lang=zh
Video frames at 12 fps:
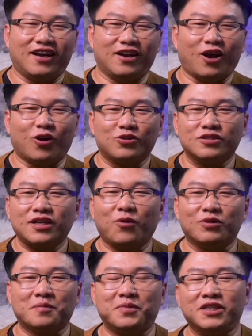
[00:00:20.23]
老是在
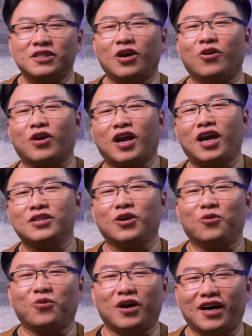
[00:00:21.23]
我的频道看到
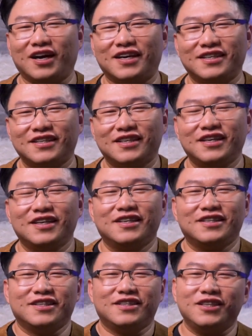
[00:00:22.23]
我哈，
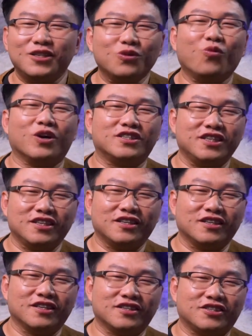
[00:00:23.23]
其实我是一
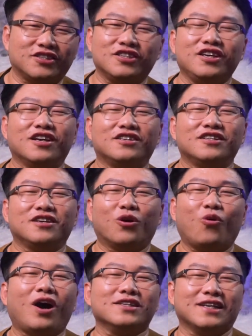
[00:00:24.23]
个职业，是一个
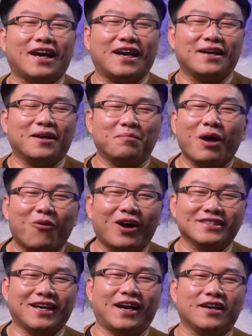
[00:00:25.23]
画家啊，漫画
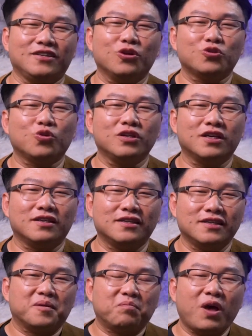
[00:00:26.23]
家。要说呢，
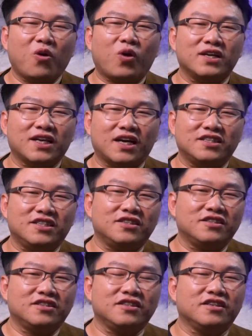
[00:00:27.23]
漫画家其
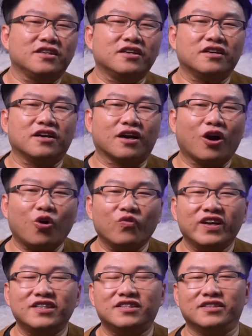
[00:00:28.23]
实是一个高
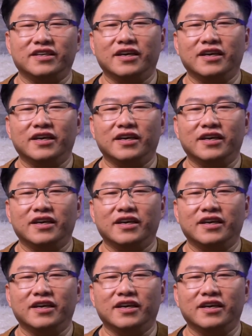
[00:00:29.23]
危职业。